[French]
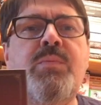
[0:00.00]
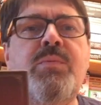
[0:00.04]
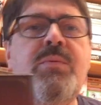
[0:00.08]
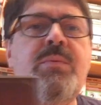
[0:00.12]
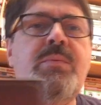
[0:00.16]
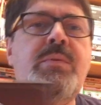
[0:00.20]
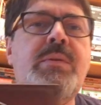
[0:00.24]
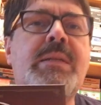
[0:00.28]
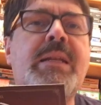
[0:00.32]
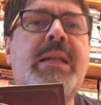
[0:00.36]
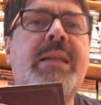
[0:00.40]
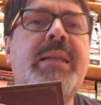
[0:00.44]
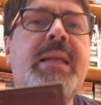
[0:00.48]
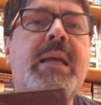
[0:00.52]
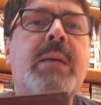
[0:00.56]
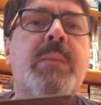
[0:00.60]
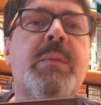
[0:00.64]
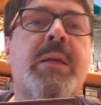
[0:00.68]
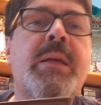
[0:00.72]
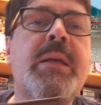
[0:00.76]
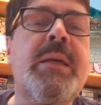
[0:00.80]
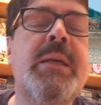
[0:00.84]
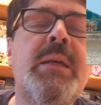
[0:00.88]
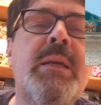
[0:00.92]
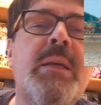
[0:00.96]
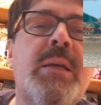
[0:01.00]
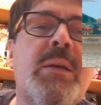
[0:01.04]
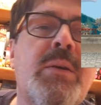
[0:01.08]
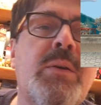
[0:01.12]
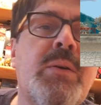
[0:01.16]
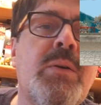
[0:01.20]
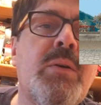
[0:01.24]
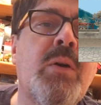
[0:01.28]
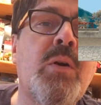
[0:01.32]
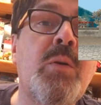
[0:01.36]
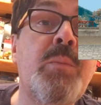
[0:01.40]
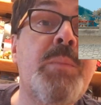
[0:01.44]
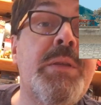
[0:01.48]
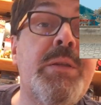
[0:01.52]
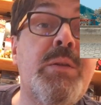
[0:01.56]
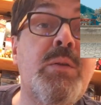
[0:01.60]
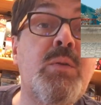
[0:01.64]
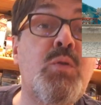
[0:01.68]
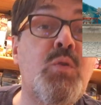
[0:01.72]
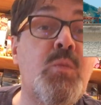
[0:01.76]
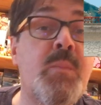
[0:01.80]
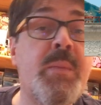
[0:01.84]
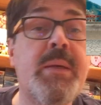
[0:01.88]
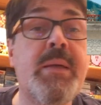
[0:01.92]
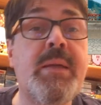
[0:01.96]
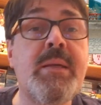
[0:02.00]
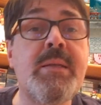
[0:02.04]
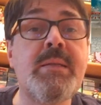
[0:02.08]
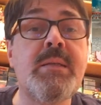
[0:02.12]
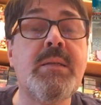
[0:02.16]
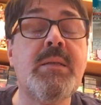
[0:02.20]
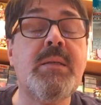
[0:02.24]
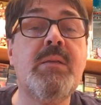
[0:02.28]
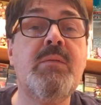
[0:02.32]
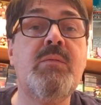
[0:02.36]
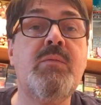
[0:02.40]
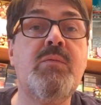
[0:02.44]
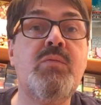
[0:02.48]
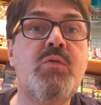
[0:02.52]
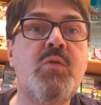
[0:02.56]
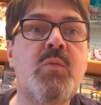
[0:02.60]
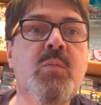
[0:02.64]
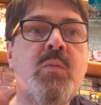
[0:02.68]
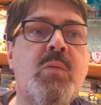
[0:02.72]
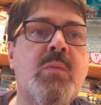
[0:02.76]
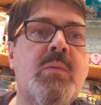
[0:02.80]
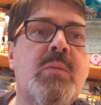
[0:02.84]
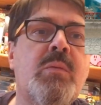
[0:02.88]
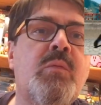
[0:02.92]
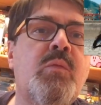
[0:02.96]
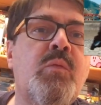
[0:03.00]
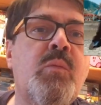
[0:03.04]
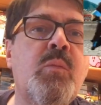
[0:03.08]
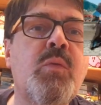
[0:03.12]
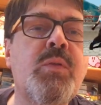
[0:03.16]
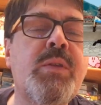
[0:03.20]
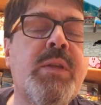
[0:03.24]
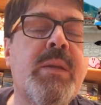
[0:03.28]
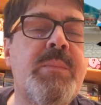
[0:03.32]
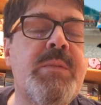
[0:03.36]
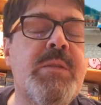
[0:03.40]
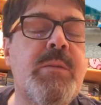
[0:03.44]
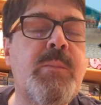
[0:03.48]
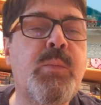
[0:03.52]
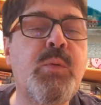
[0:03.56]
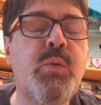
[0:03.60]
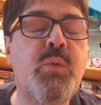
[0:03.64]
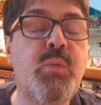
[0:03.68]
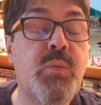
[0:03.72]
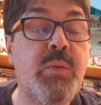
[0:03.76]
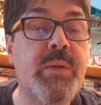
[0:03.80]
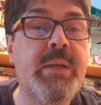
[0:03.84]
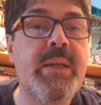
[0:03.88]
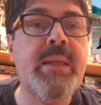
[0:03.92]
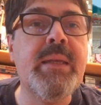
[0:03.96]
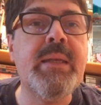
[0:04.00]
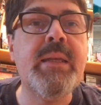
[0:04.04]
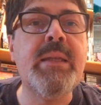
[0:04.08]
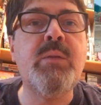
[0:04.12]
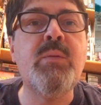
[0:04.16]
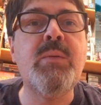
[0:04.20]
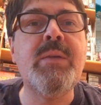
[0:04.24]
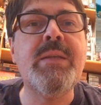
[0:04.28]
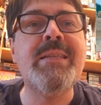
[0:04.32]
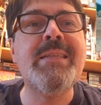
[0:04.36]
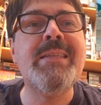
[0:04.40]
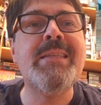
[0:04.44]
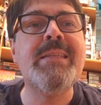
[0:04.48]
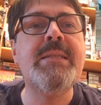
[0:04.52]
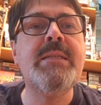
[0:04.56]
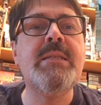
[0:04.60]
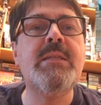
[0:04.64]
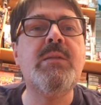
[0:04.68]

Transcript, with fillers: et puis la table en milieu du magasin qui justement vous montre un petit peu toutes les, toutes les